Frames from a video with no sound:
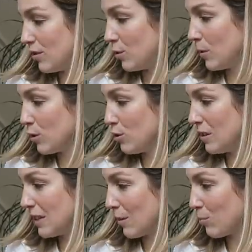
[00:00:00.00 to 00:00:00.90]
Tu manges-tu
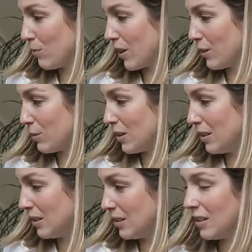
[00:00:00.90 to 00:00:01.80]
le sac pour vrai, toi, là?
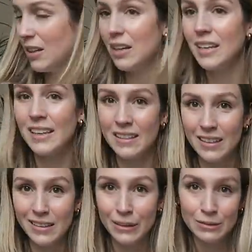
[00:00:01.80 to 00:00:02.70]
là? Et qui
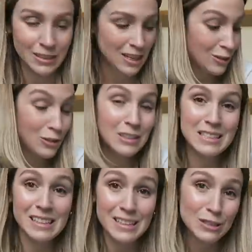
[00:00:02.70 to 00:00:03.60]
est En tout cas,
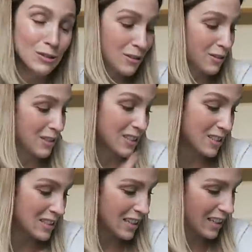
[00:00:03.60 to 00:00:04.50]
lisez qu'est-ce
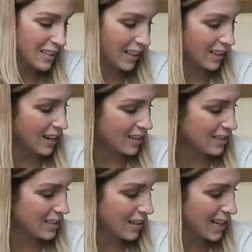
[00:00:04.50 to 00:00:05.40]
que c'est écrit en arrière,
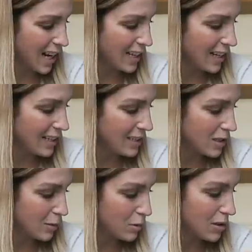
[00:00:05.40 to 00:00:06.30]
tu dans
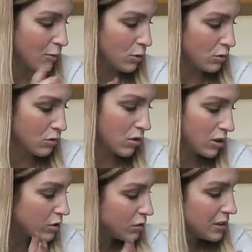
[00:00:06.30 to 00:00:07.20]
l'analyse, comme ça, ça va
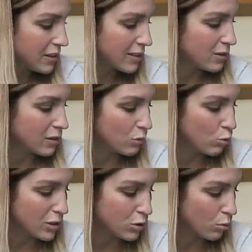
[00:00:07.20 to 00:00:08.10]
donner une idée de
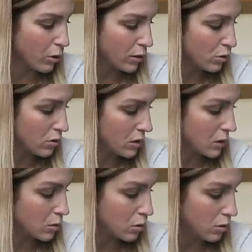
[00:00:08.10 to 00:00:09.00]
où est-ce qu'on pourrait
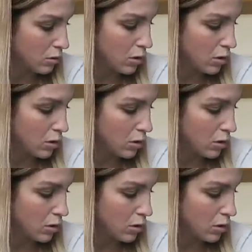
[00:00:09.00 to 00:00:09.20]
utiliser ça.